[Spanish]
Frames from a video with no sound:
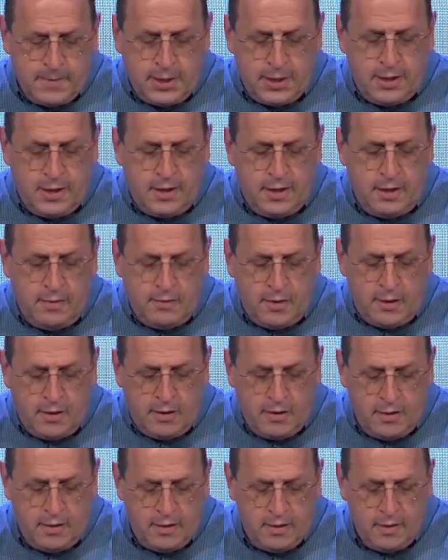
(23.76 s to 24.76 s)
En el
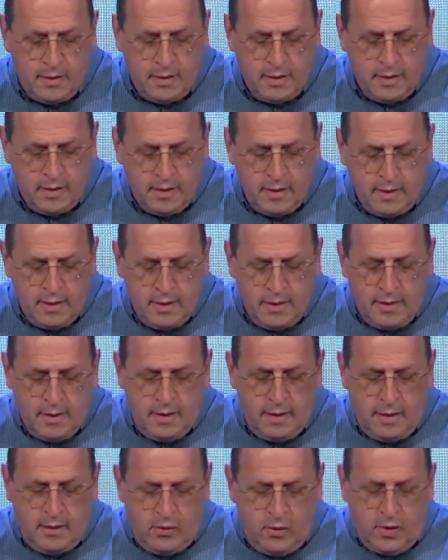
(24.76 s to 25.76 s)
libro
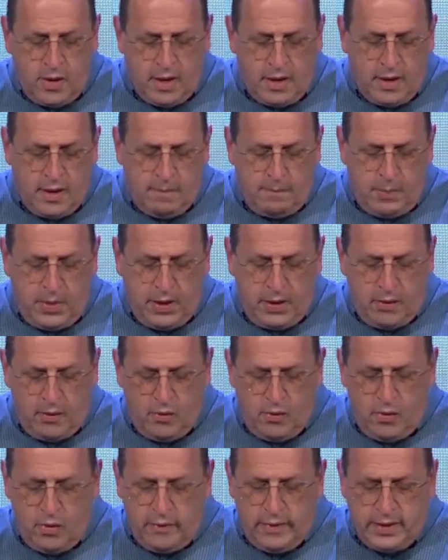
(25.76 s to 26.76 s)
de Lucas
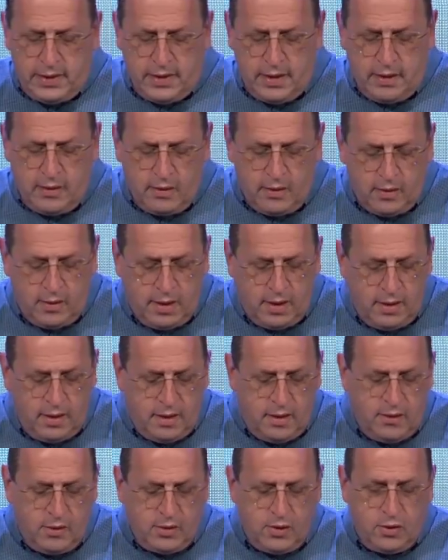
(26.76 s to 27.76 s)
capítulo 1, versículo
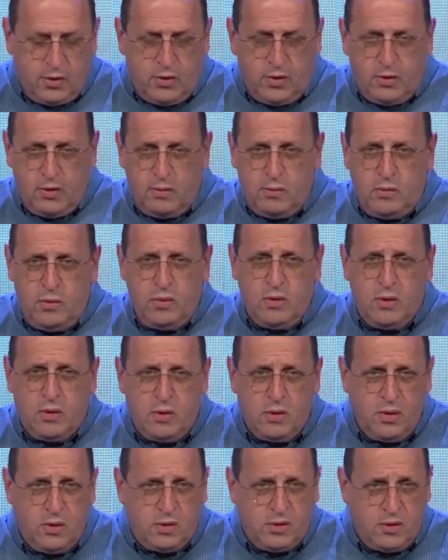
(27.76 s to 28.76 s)
38. Todo el mundo
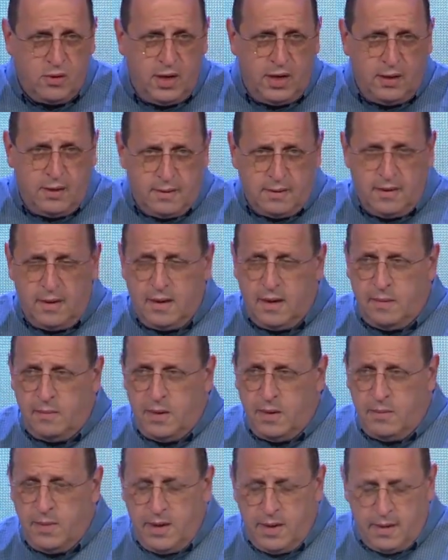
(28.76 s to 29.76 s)
con los ojitos en la
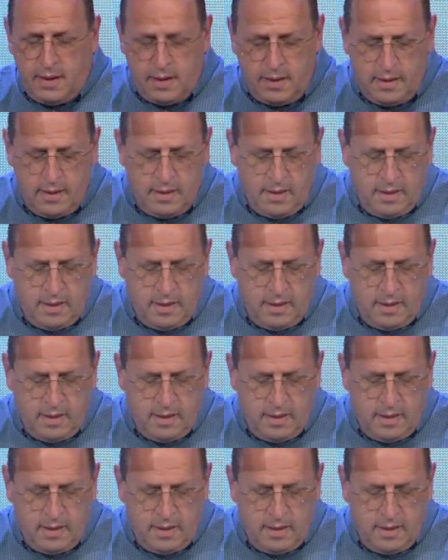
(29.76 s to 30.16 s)
Biblia.